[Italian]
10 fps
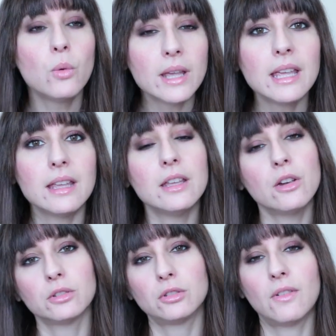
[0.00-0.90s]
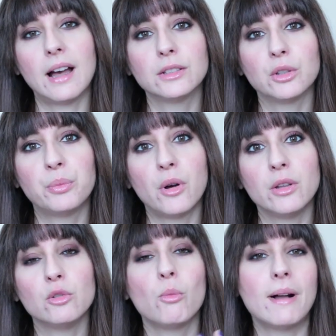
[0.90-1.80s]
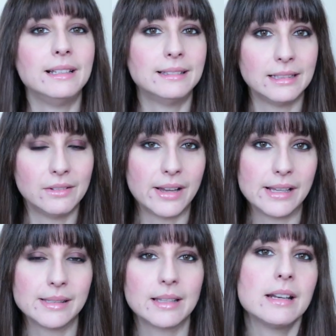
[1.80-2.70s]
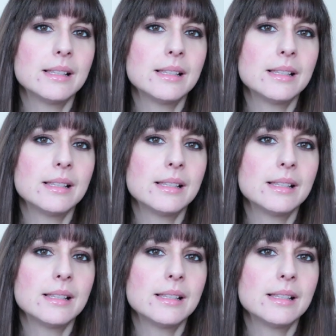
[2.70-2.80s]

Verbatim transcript: Qui io ho trovato poi un'umanità diversa,